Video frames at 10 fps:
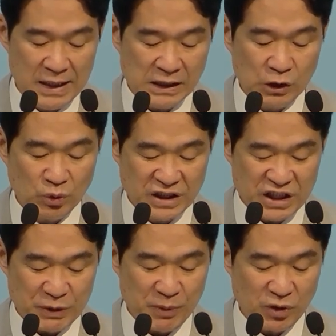그리고
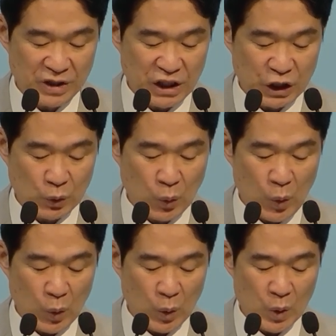기병이
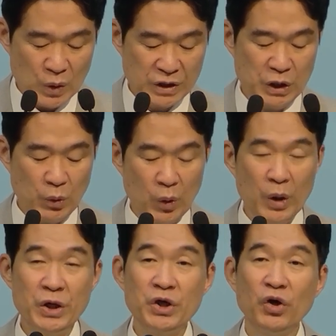있고
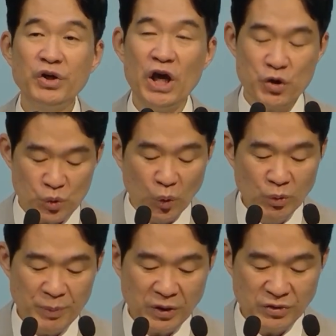그리고 여기에
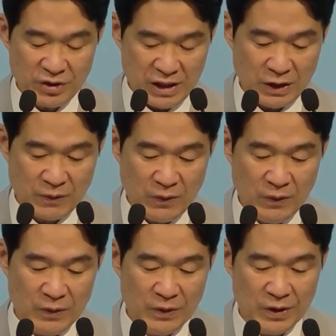용병들이 있고
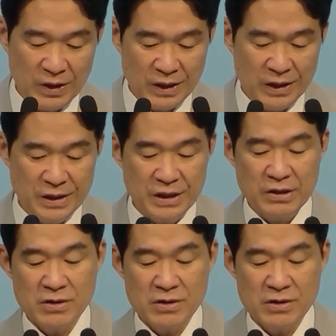이런